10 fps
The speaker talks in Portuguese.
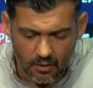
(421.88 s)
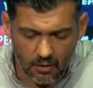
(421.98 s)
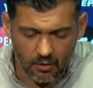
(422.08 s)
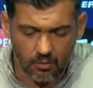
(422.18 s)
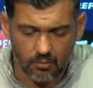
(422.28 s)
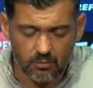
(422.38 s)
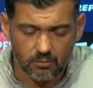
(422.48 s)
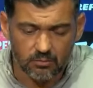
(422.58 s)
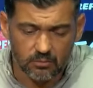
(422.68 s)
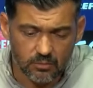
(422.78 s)

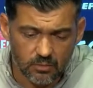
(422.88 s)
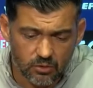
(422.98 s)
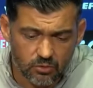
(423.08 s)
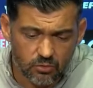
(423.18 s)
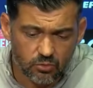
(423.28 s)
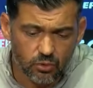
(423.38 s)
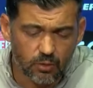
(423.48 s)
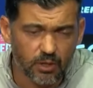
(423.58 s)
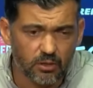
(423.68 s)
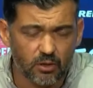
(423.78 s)
Eh,
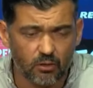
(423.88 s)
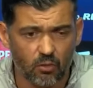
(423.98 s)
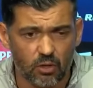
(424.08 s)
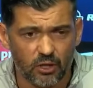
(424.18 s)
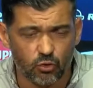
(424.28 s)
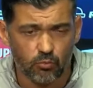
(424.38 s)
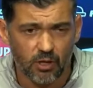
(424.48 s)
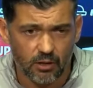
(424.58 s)
seguramente, olhando um